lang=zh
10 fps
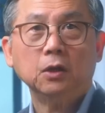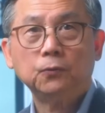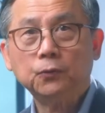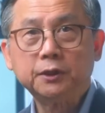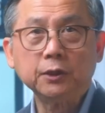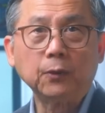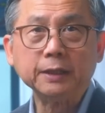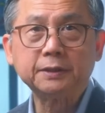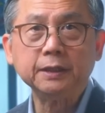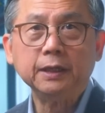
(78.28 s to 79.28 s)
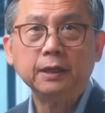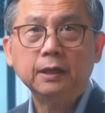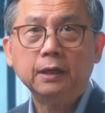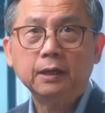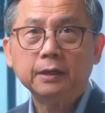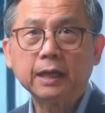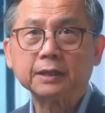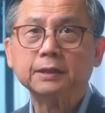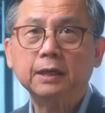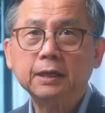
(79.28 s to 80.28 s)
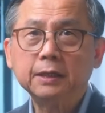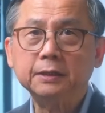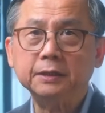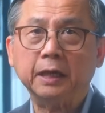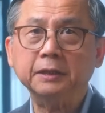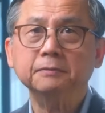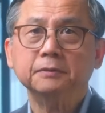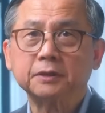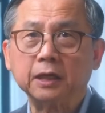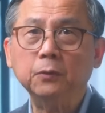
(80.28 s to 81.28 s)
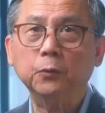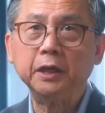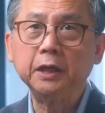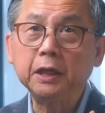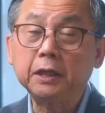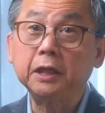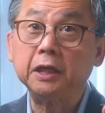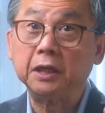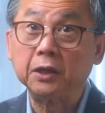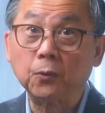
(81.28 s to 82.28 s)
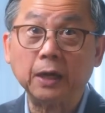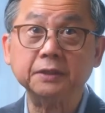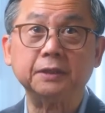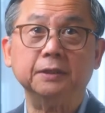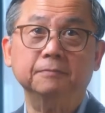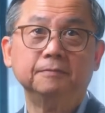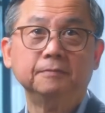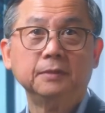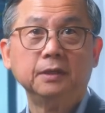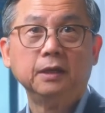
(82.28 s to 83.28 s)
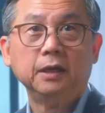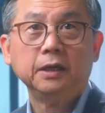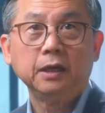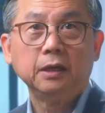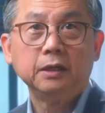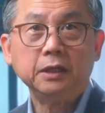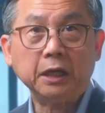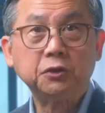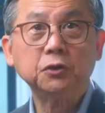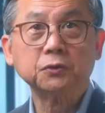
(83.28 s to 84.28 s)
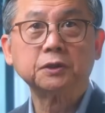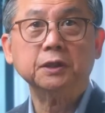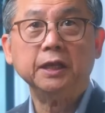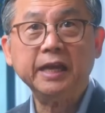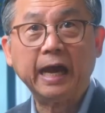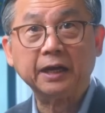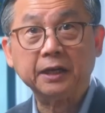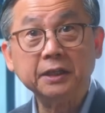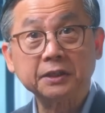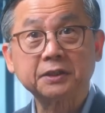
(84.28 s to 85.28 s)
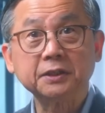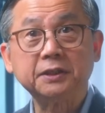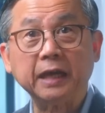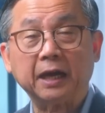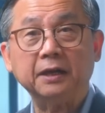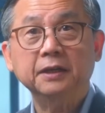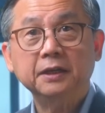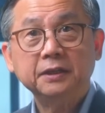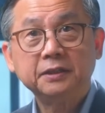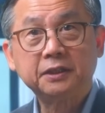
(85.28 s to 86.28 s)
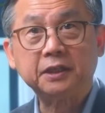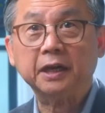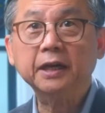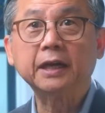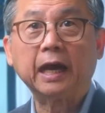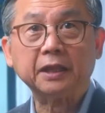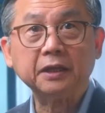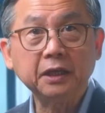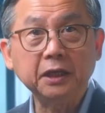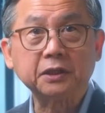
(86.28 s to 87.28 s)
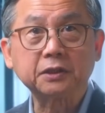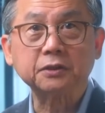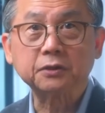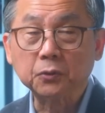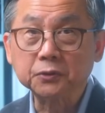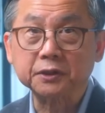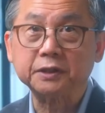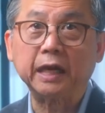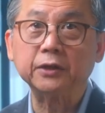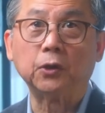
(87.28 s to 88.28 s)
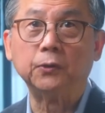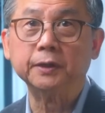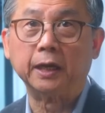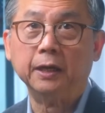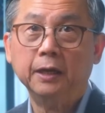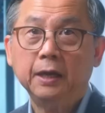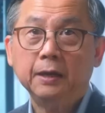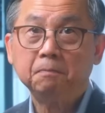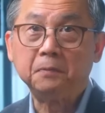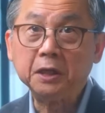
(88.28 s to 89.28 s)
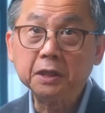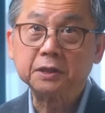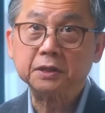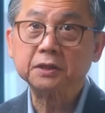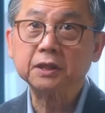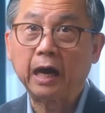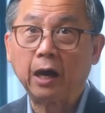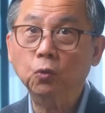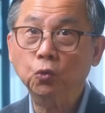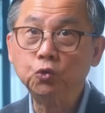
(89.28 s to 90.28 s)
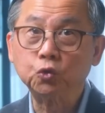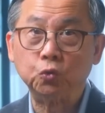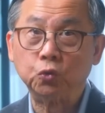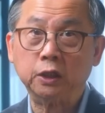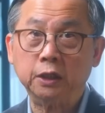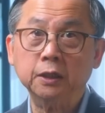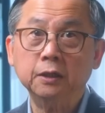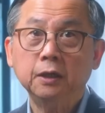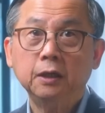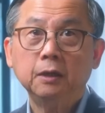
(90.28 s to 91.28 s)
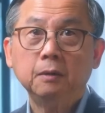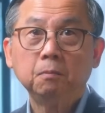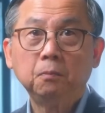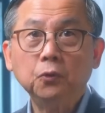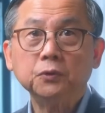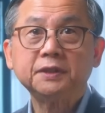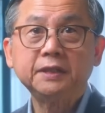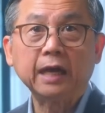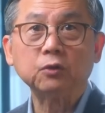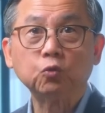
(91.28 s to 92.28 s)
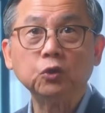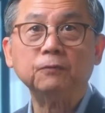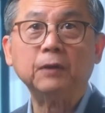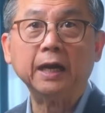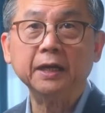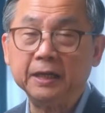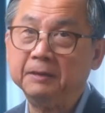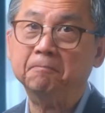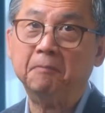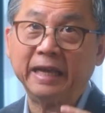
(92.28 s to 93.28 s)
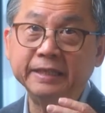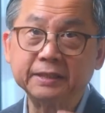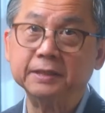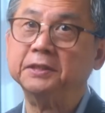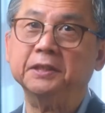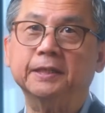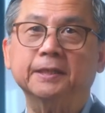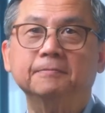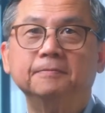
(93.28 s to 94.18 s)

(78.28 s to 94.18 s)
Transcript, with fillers: 夫妻关系那是二人成为一体的关系，也就是两人的思想、情感、意志都是相通的，彼此是毫无阻隔，不向对方隐瞒自己的。